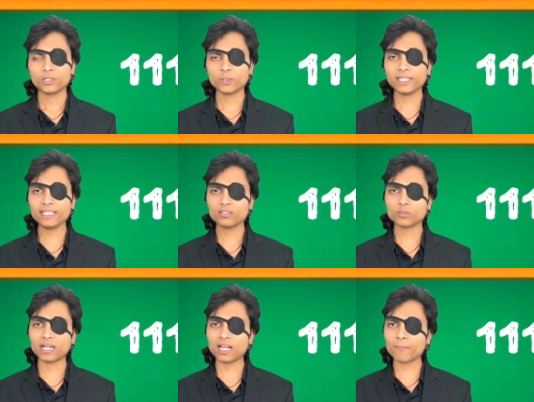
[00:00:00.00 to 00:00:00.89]
टोनी
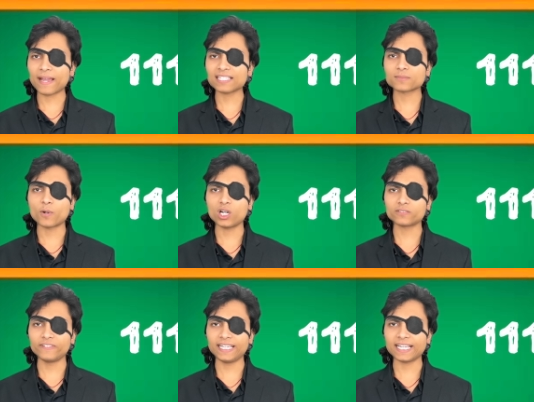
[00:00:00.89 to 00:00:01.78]
तुम्हारा मैथ्स बहुत
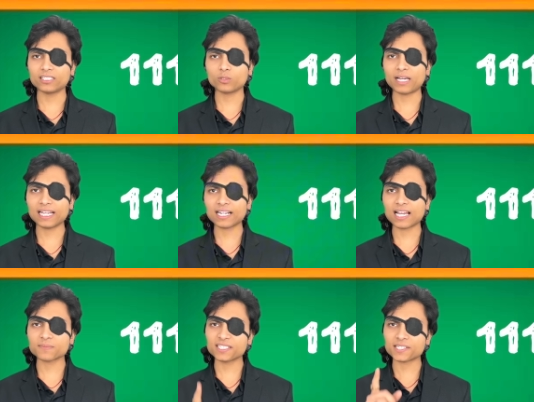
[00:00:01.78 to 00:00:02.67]
वीक है तुम्हारे
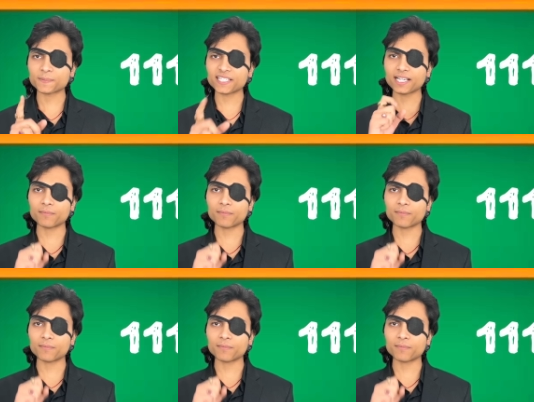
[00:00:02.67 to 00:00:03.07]
क्लास में सबसे कम